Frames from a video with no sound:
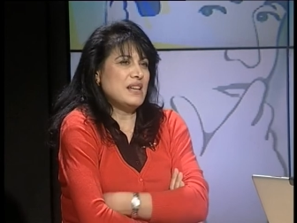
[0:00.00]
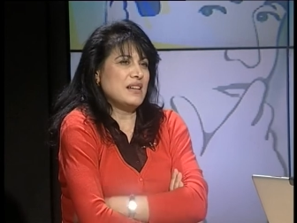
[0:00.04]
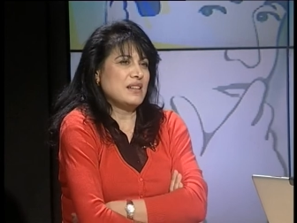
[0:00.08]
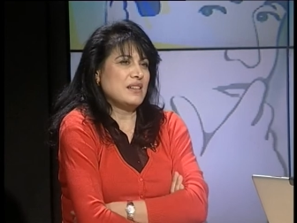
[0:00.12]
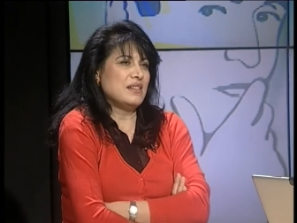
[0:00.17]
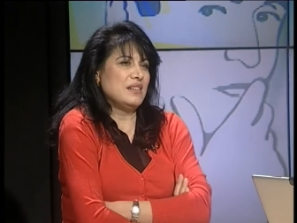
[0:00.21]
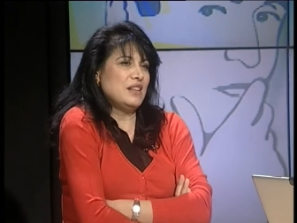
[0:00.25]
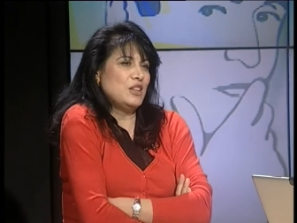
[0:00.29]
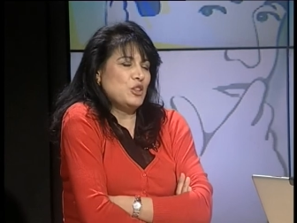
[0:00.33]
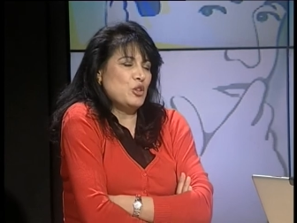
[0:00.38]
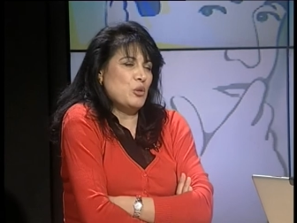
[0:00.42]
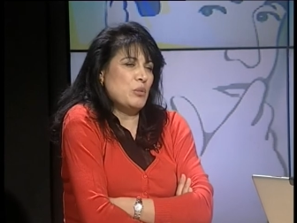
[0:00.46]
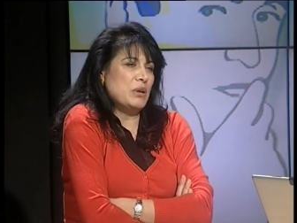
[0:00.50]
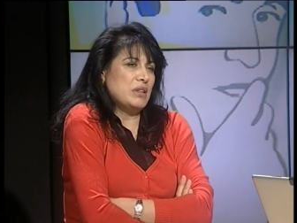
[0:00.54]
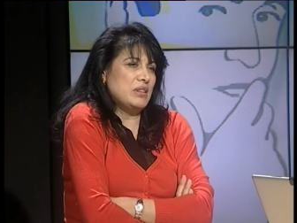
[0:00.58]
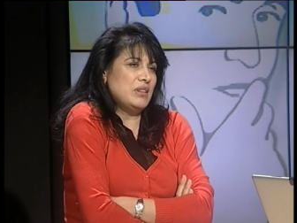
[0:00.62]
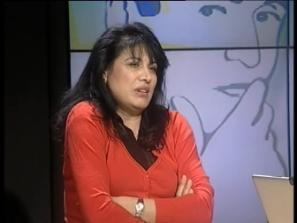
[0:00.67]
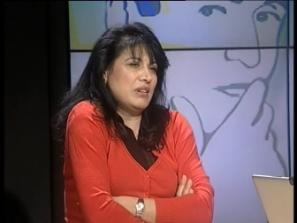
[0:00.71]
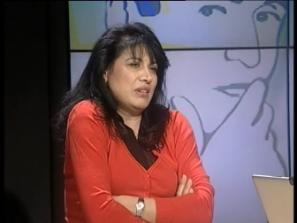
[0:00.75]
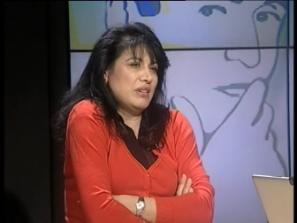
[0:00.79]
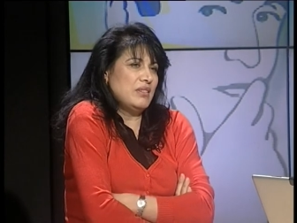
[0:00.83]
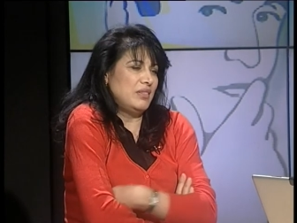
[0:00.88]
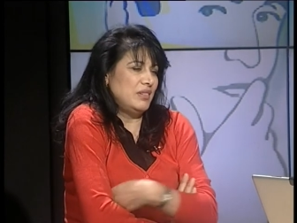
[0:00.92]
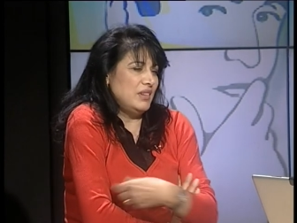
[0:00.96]
l'architetto
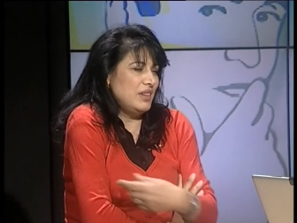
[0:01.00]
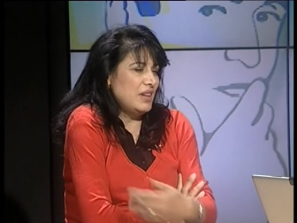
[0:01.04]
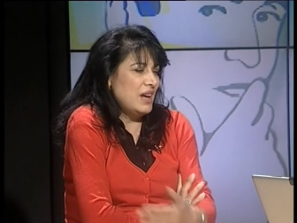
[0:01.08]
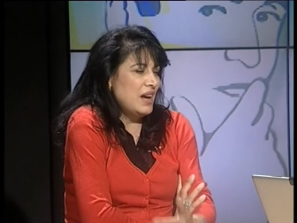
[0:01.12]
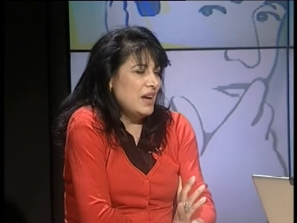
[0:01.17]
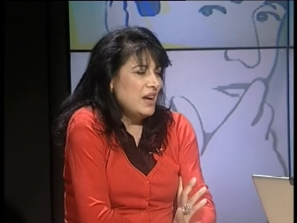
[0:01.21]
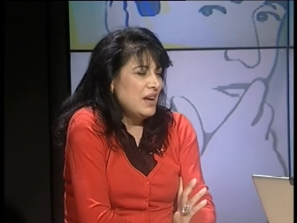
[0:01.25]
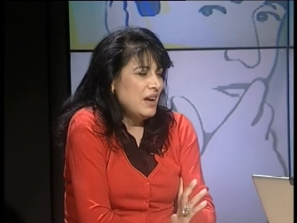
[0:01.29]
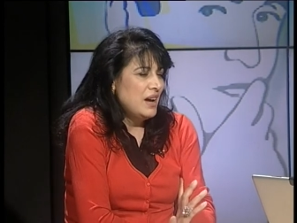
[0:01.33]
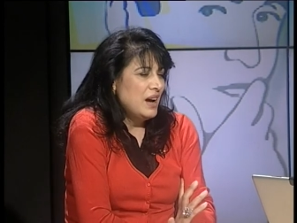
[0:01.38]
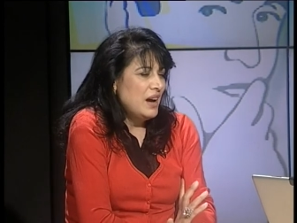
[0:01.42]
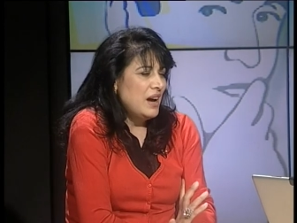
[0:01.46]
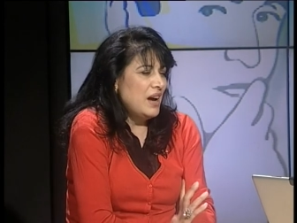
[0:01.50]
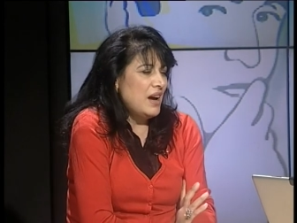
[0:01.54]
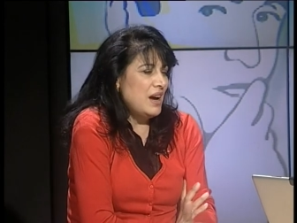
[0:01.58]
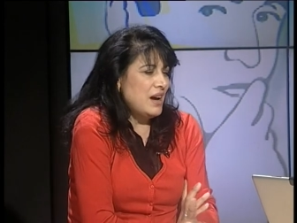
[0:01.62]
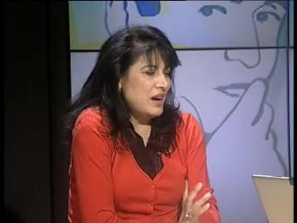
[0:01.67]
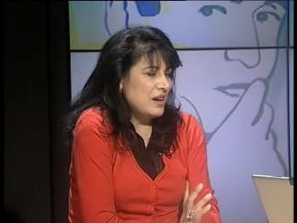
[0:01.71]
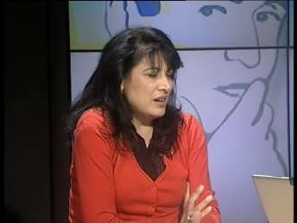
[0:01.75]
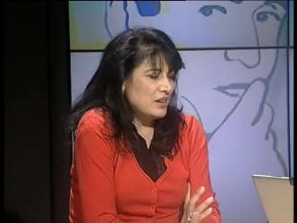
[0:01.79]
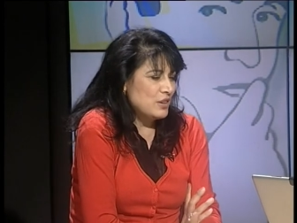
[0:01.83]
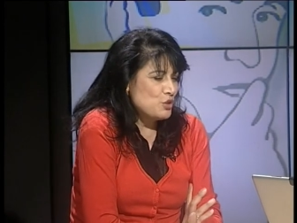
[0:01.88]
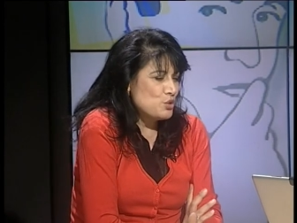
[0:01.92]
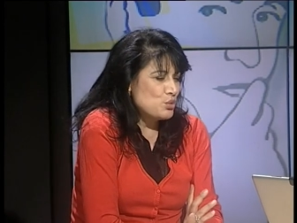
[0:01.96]
Martina Cristina
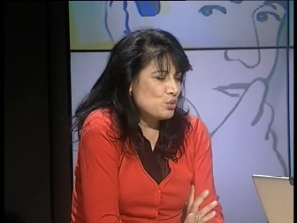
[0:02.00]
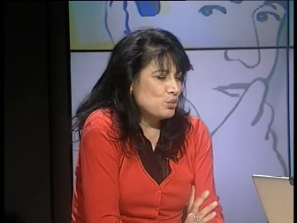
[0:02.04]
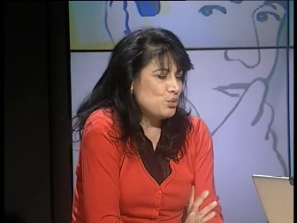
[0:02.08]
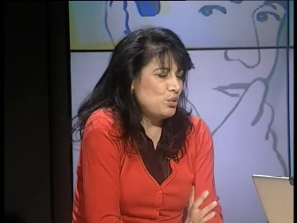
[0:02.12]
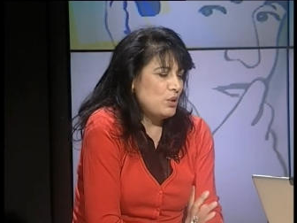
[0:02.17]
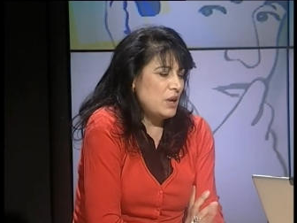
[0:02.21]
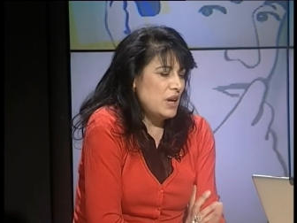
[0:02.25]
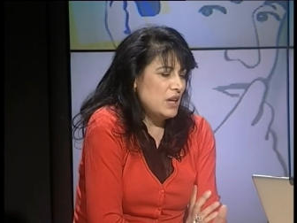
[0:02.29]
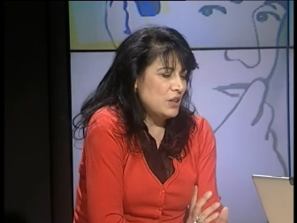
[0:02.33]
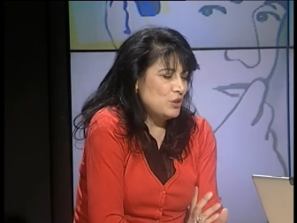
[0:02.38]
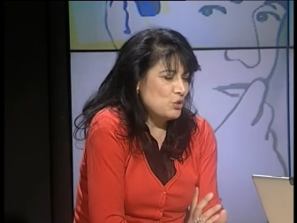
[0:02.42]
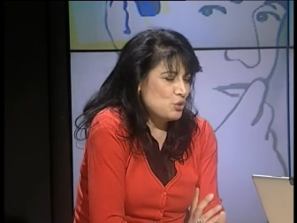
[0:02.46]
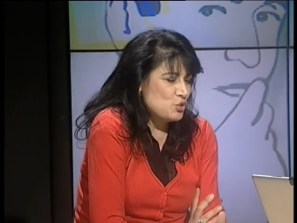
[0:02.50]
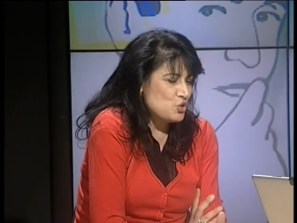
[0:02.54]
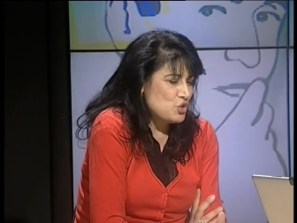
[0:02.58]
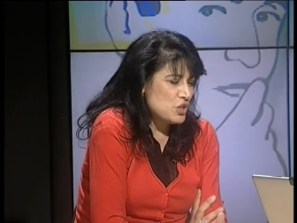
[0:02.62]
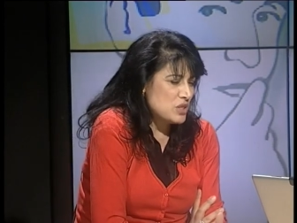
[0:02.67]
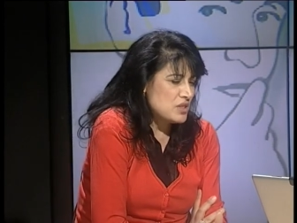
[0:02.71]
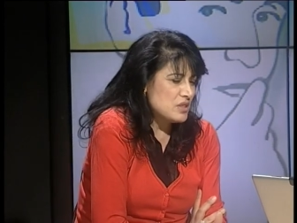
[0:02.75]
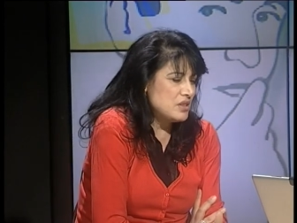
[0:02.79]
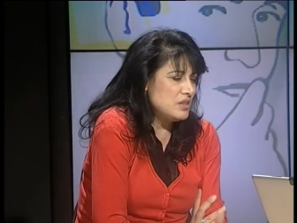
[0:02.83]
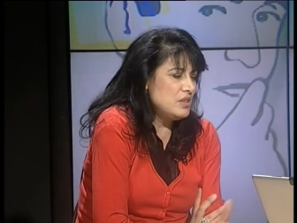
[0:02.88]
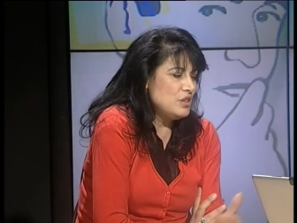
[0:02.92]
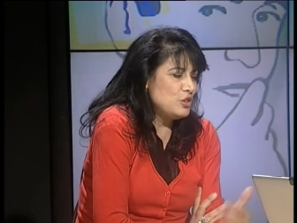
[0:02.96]
ha ristrutturato,
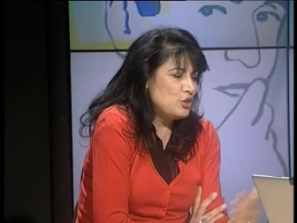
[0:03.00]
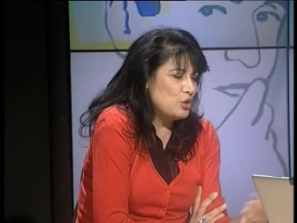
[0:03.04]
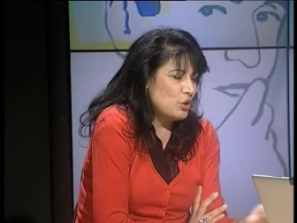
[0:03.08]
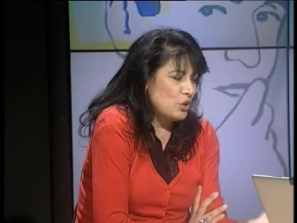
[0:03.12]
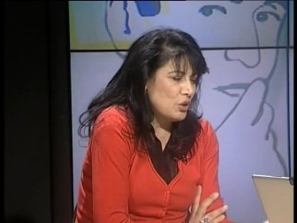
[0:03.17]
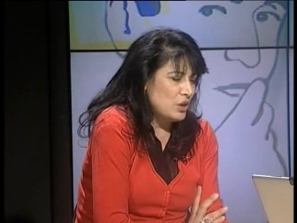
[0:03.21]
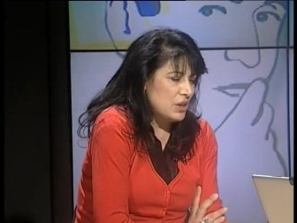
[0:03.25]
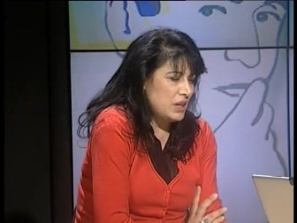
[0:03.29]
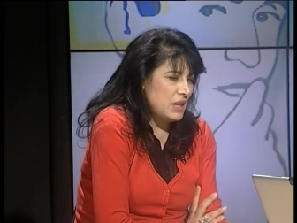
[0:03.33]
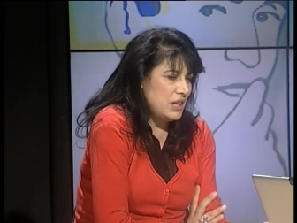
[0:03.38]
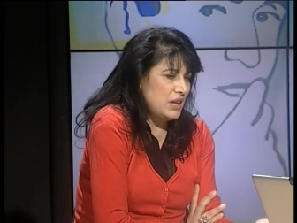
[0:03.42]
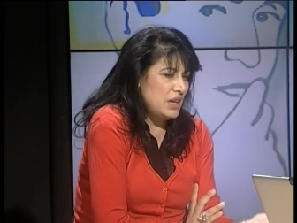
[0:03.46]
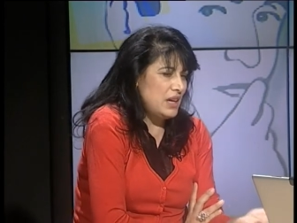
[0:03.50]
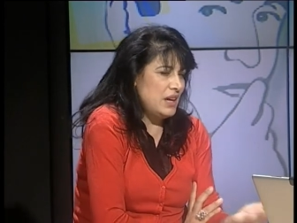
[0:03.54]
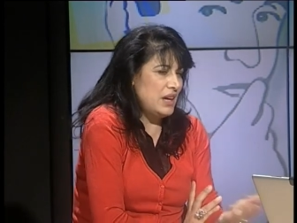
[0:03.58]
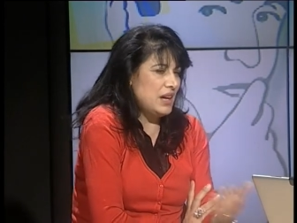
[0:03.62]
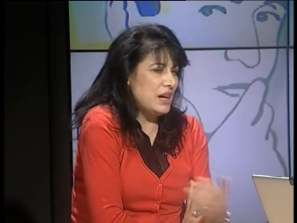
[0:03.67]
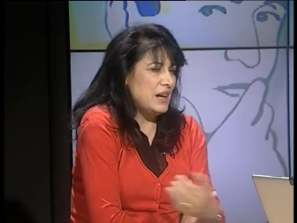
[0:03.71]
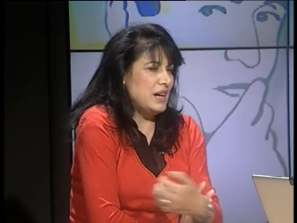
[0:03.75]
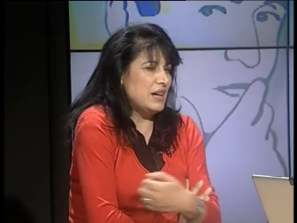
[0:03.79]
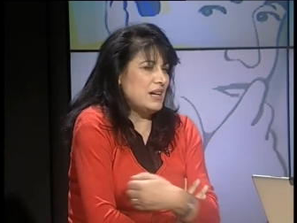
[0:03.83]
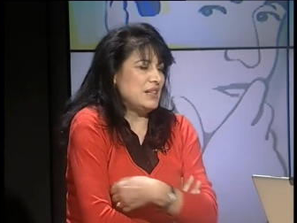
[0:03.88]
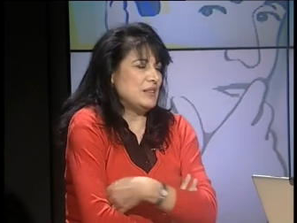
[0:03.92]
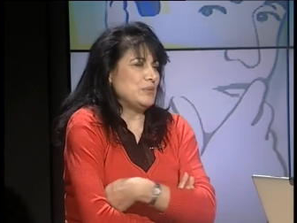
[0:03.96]
gestito
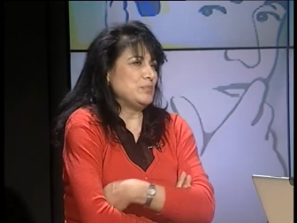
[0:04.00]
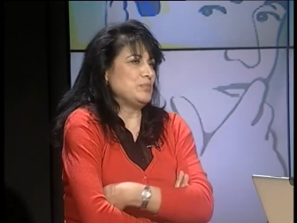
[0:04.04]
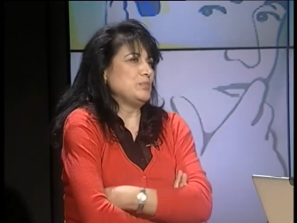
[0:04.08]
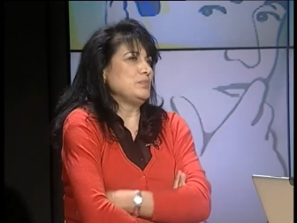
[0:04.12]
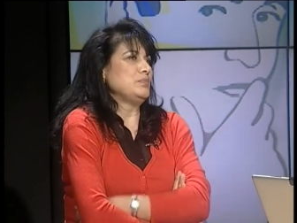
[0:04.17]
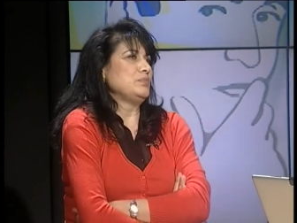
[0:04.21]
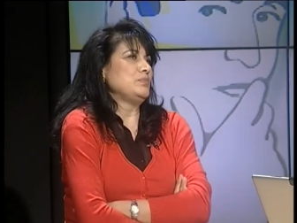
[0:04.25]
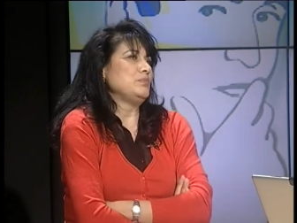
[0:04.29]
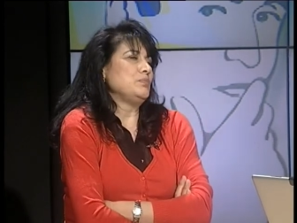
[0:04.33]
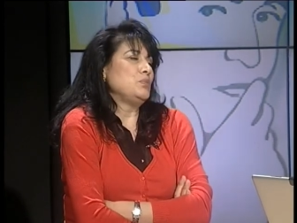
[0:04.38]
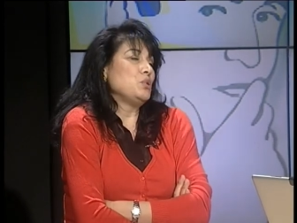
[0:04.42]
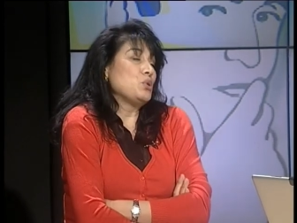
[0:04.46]
e um,